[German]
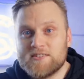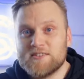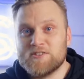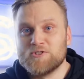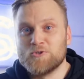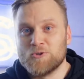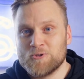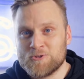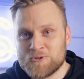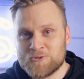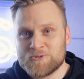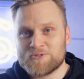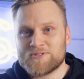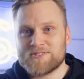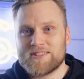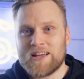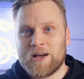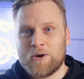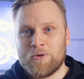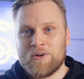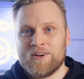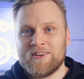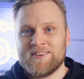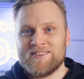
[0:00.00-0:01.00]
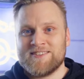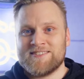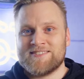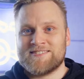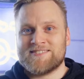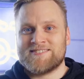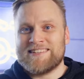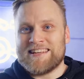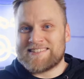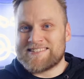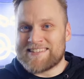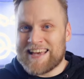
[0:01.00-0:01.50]
Die Nutzungsdauer
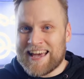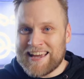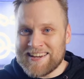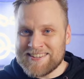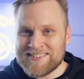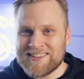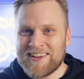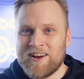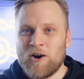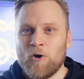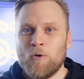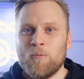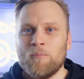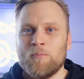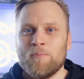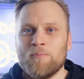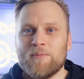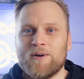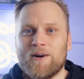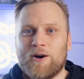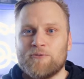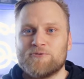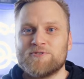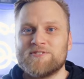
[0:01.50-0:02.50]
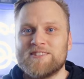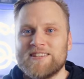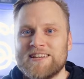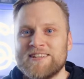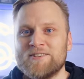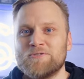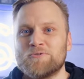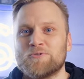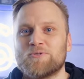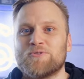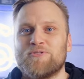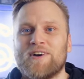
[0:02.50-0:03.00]
ist der Zeitraum, auf
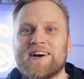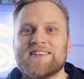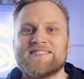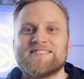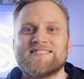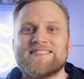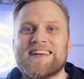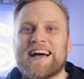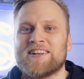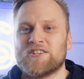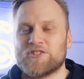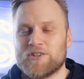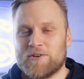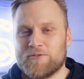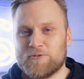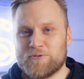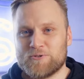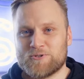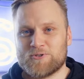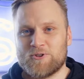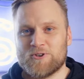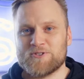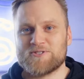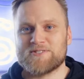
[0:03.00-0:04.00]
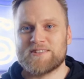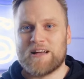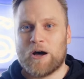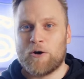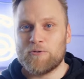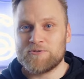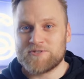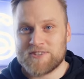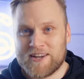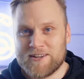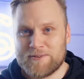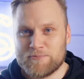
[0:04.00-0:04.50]
den du quasi die Anschaffungskosten
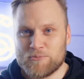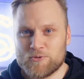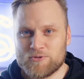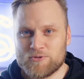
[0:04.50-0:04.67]
aufteilen